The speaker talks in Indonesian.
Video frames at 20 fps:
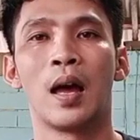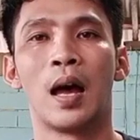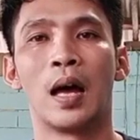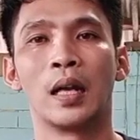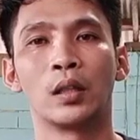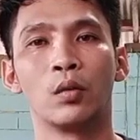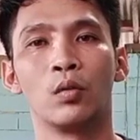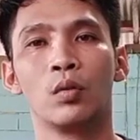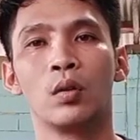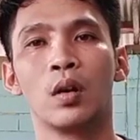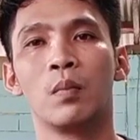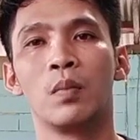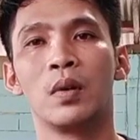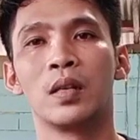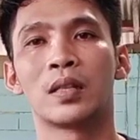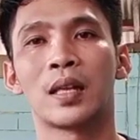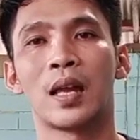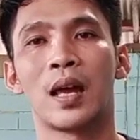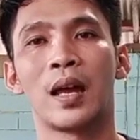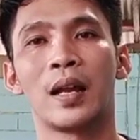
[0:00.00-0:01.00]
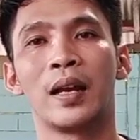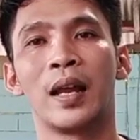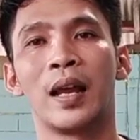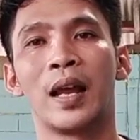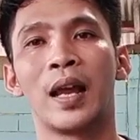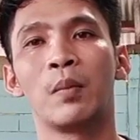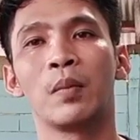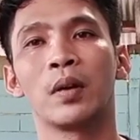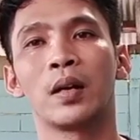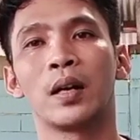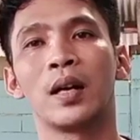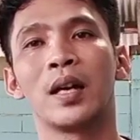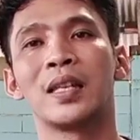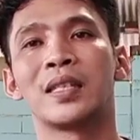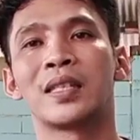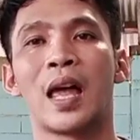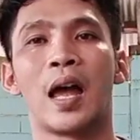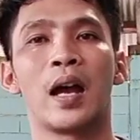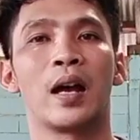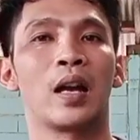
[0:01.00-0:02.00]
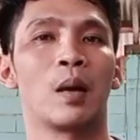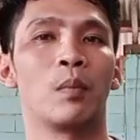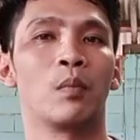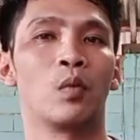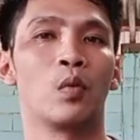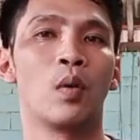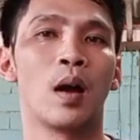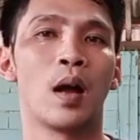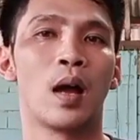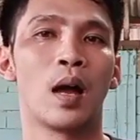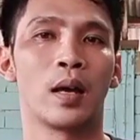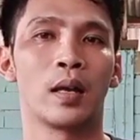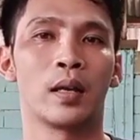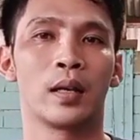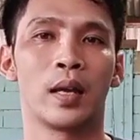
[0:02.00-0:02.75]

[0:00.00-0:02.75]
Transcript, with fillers: atau juga bisa DM ke Instagram gua